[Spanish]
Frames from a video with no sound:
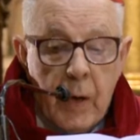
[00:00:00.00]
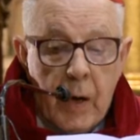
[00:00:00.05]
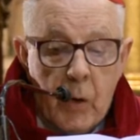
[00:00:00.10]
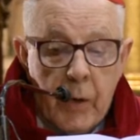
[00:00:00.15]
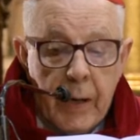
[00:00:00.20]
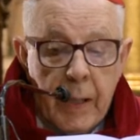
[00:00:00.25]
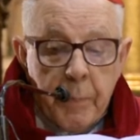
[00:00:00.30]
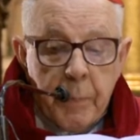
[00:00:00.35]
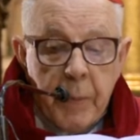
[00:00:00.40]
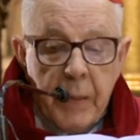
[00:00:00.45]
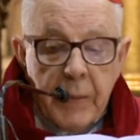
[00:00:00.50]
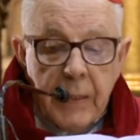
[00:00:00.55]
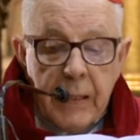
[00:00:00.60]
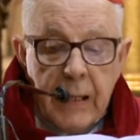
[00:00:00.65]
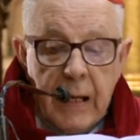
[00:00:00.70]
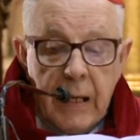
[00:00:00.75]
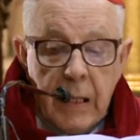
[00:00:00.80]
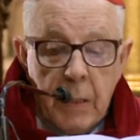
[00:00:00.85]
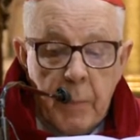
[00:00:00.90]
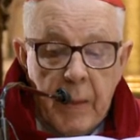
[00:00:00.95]
ahora a
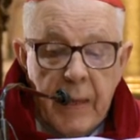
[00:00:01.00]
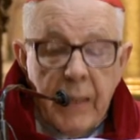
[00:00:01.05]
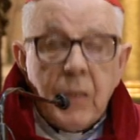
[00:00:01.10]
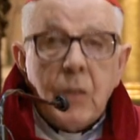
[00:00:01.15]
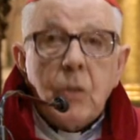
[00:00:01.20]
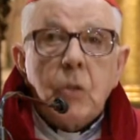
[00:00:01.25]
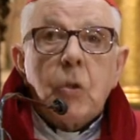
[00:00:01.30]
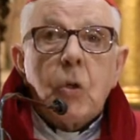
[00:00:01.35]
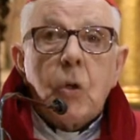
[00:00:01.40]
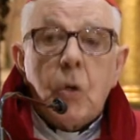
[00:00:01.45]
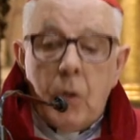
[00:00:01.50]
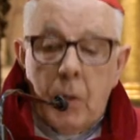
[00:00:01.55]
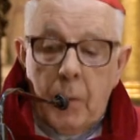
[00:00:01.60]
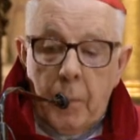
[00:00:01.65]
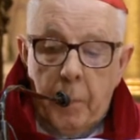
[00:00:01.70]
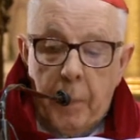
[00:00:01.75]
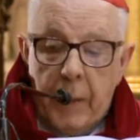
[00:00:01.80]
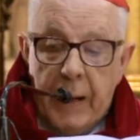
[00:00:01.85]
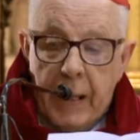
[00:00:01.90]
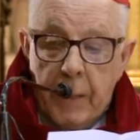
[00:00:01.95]
pedir alimento
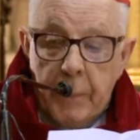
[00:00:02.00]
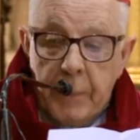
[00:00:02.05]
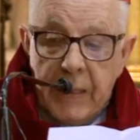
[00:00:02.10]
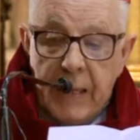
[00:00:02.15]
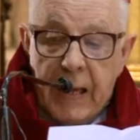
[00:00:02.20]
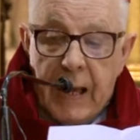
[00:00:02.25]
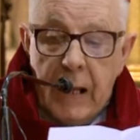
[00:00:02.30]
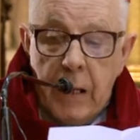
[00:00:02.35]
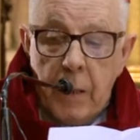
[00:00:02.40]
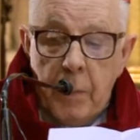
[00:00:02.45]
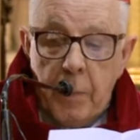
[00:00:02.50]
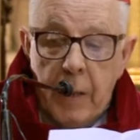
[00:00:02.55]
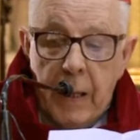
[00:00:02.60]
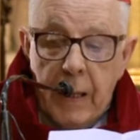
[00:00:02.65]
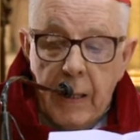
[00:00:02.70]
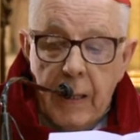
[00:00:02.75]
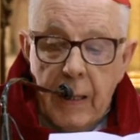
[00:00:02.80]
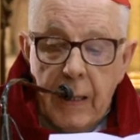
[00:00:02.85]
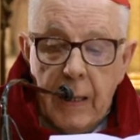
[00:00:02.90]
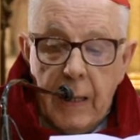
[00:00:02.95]
para mi
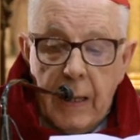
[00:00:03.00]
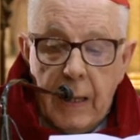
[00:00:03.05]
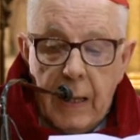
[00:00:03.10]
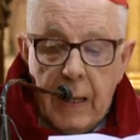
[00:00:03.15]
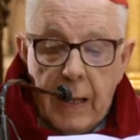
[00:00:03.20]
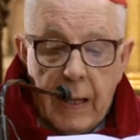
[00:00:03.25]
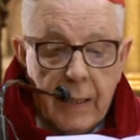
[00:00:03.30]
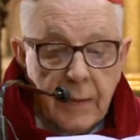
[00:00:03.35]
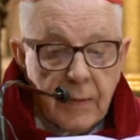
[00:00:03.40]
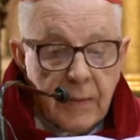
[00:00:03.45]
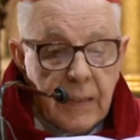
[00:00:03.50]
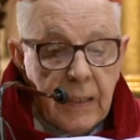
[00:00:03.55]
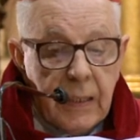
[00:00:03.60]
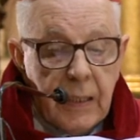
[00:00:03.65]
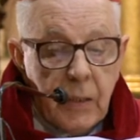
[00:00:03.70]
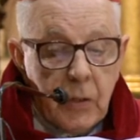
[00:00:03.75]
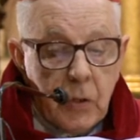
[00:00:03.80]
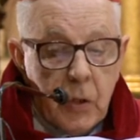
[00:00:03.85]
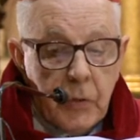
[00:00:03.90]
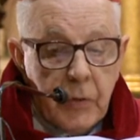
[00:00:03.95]
alma
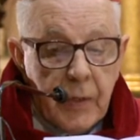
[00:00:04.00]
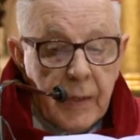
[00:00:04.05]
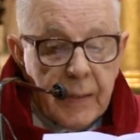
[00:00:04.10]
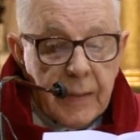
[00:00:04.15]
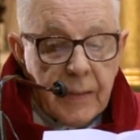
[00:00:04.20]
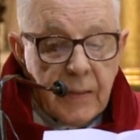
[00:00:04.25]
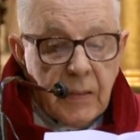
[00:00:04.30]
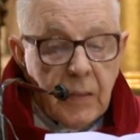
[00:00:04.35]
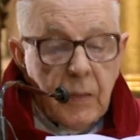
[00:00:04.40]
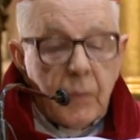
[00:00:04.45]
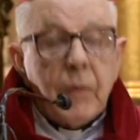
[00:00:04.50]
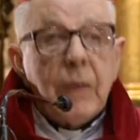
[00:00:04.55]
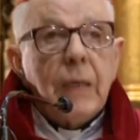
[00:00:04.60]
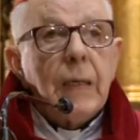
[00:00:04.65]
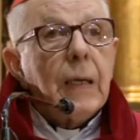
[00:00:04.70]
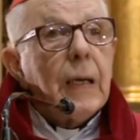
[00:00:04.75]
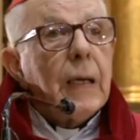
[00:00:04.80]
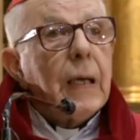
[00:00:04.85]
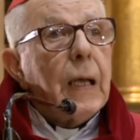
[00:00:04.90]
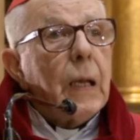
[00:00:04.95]
allí donde
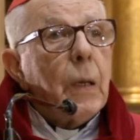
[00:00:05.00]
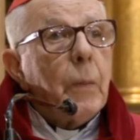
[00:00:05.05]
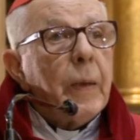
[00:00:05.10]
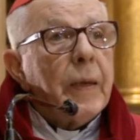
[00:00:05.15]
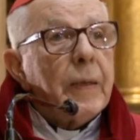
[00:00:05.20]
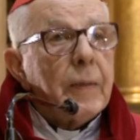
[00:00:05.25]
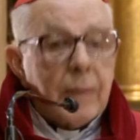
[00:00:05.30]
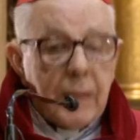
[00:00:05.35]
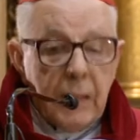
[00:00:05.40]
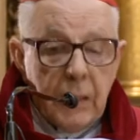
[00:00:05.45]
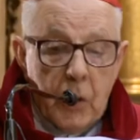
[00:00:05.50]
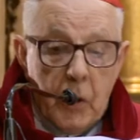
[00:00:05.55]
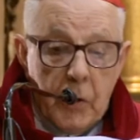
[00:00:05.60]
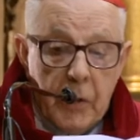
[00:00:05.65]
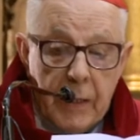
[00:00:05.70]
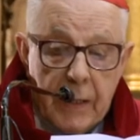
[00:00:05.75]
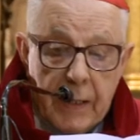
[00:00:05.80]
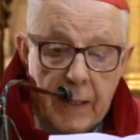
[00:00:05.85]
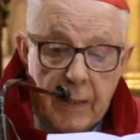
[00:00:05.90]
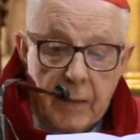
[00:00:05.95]
recibí el vestido
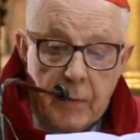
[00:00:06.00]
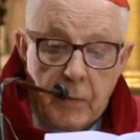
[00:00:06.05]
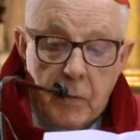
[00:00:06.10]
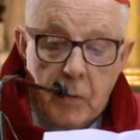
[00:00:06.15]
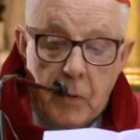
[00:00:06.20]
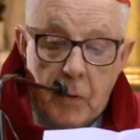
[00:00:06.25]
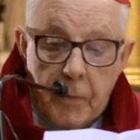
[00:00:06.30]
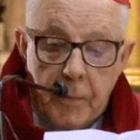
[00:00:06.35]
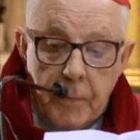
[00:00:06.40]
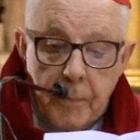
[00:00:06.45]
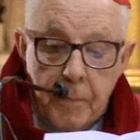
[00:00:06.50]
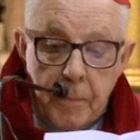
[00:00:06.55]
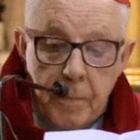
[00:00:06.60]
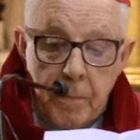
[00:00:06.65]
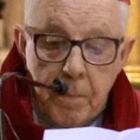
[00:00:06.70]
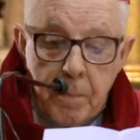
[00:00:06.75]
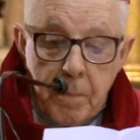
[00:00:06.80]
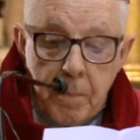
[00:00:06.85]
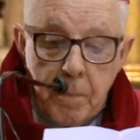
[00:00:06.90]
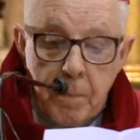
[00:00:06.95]
de Cristo.
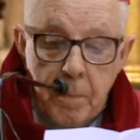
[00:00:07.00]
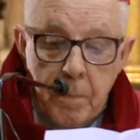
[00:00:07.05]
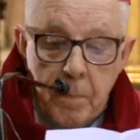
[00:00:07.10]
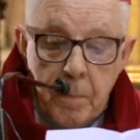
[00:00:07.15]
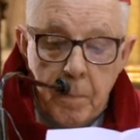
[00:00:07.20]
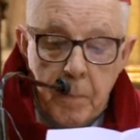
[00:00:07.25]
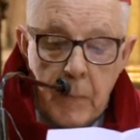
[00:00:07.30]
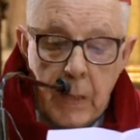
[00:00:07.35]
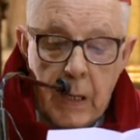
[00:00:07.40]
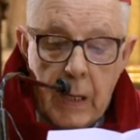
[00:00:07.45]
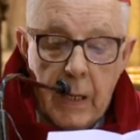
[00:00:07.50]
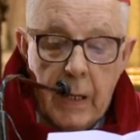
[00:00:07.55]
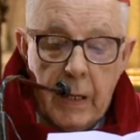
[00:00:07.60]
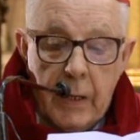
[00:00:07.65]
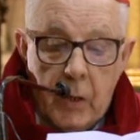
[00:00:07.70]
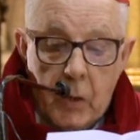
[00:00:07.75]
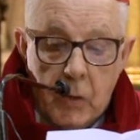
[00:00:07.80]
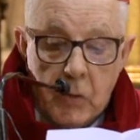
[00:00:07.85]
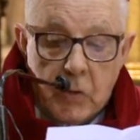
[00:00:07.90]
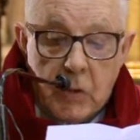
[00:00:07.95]

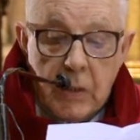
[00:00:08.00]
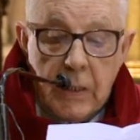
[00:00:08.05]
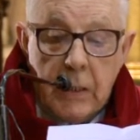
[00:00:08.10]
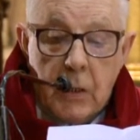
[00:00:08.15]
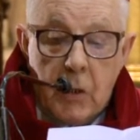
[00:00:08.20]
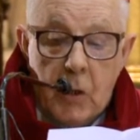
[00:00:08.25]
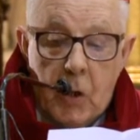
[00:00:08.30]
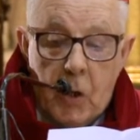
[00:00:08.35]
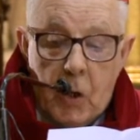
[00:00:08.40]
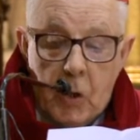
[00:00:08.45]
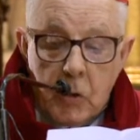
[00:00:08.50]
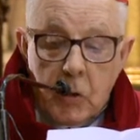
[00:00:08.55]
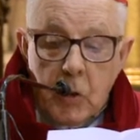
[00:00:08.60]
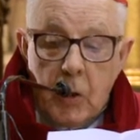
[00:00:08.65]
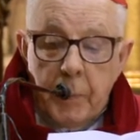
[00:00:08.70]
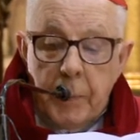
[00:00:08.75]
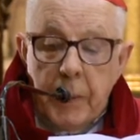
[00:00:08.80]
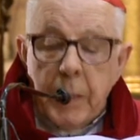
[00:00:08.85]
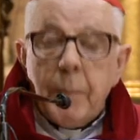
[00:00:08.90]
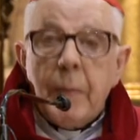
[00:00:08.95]
No sigo
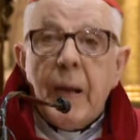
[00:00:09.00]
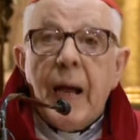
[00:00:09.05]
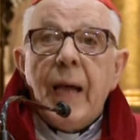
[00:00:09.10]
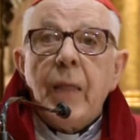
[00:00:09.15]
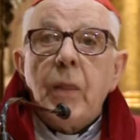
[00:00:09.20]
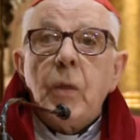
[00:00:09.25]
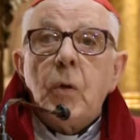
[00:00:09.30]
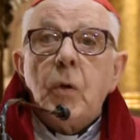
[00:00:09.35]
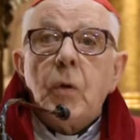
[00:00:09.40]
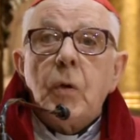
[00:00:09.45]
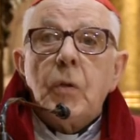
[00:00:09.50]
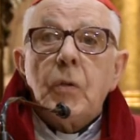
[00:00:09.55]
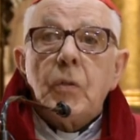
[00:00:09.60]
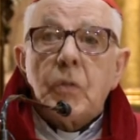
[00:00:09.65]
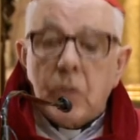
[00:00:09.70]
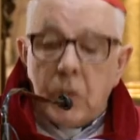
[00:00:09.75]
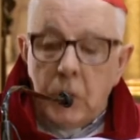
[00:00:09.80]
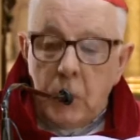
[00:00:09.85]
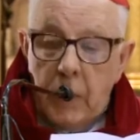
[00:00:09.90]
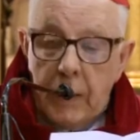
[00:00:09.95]
otro primado
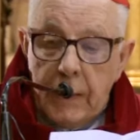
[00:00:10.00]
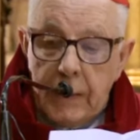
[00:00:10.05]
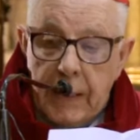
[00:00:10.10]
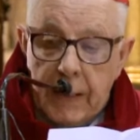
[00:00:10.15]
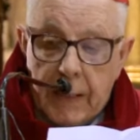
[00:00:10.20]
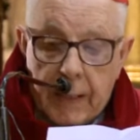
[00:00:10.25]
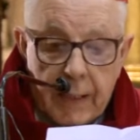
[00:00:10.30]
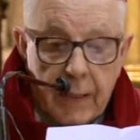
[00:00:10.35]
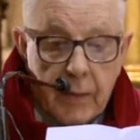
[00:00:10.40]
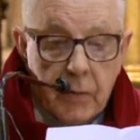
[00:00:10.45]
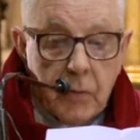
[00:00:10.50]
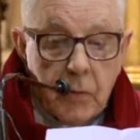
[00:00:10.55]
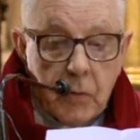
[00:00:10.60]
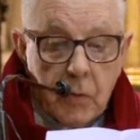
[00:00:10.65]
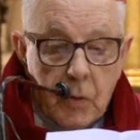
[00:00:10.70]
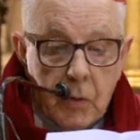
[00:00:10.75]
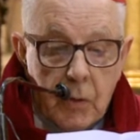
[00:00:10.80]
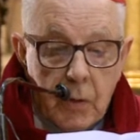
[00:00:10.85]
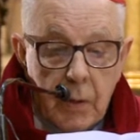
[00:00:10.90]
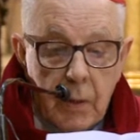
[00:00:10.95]
sino el de
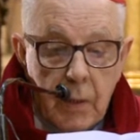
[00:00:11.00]
Cristo.